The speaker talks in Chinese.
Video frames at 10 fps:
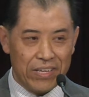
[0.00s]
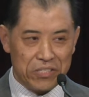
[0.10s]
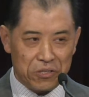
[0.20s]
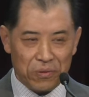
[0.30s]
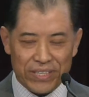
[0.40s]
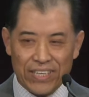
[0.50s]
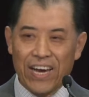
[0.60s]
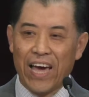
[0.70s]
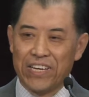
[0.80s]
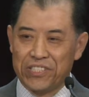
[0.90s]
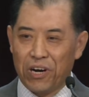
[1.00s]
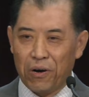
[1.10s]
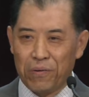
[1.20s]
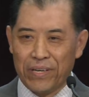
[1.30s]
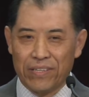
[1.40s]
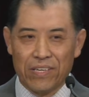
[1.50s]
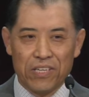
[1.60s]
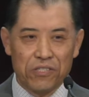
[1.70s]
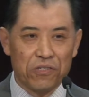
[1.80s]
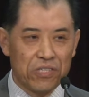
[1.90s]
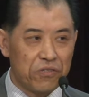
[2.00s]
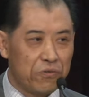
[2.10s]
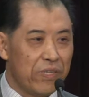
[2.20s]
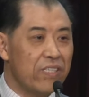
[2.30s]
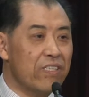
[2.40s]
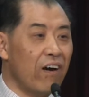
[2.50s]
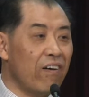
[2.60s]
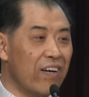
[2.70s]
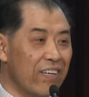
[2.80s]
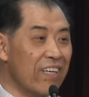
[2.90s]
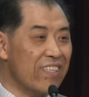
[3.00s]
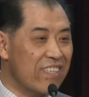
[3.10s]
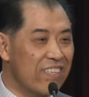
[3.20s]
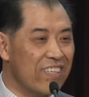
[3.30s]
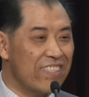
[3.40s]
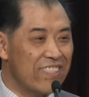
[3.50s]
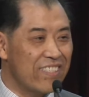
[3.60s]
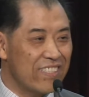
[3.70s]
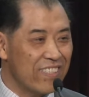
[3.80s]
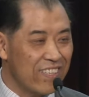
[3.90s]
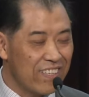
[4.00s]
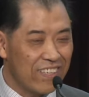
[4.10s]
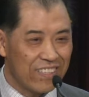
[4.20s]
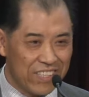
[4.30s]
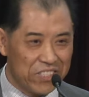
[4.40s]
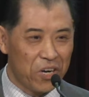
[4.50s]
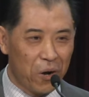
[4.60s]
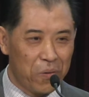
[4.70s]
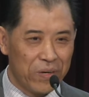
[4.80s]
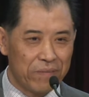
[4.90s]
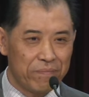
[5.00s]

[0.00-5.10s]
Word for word: 就离开了教会，就去寻找可能适合自己的教会。